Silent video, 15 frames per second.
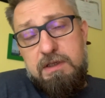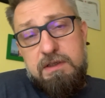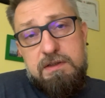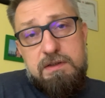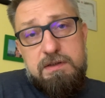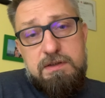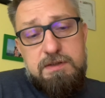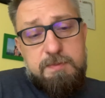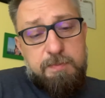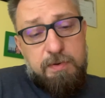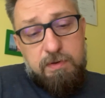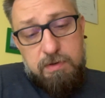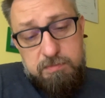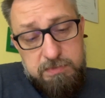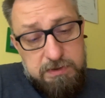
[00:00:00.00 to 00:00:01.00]
i
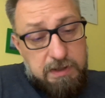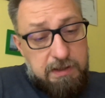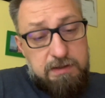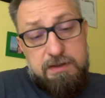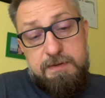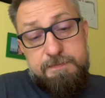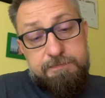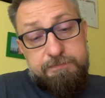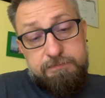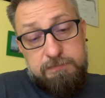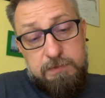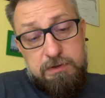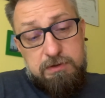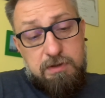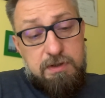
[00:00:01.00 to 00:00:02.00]
sporo mi daje.
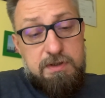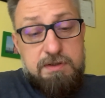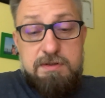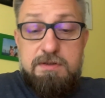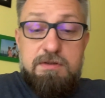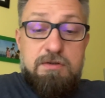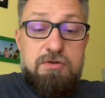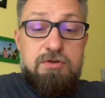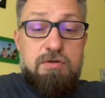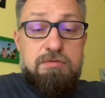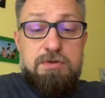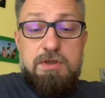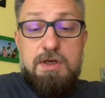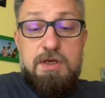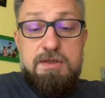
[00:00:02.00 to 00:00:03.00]
I to jest
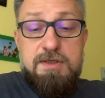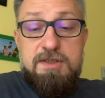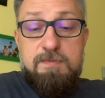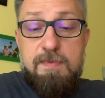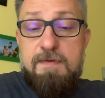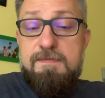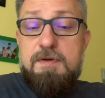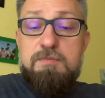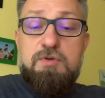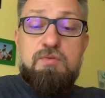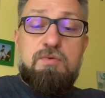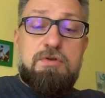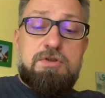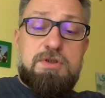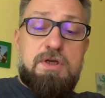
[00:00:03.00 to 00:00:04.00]
książka Czesława
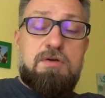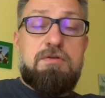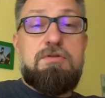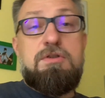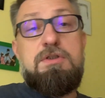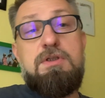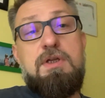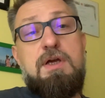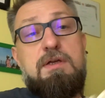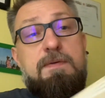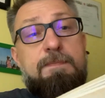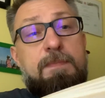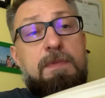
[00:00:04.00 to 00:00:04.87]
Miłosza, Rodzinna